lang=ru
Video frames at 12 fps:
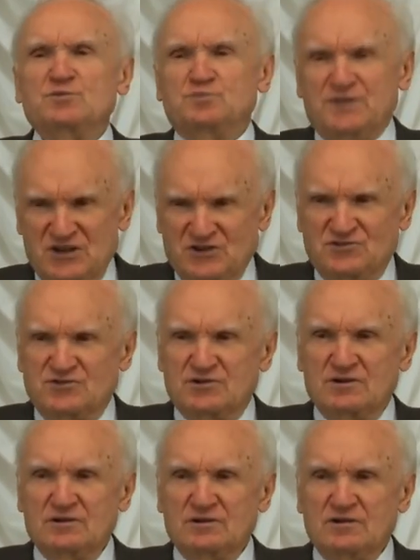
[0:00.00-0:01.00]

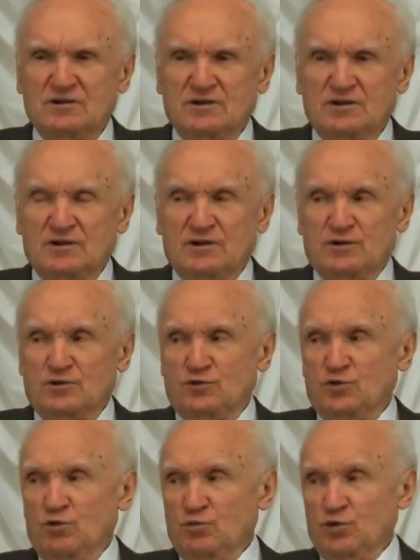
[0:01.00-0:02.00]
притча –
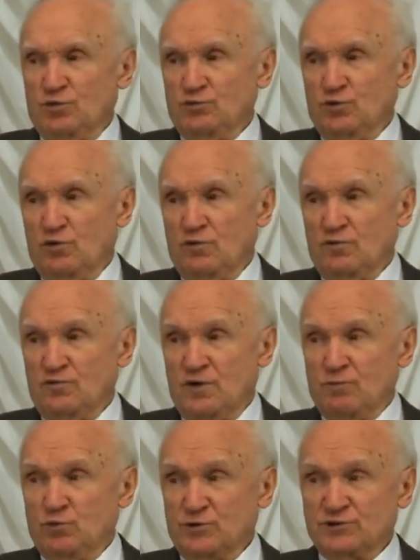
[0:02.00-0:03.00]
но, ну, но
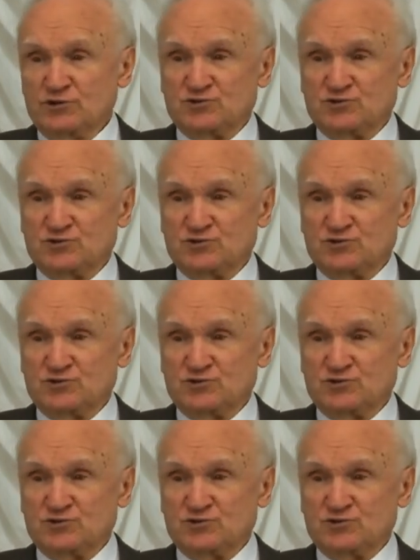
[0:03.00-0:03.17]
во многих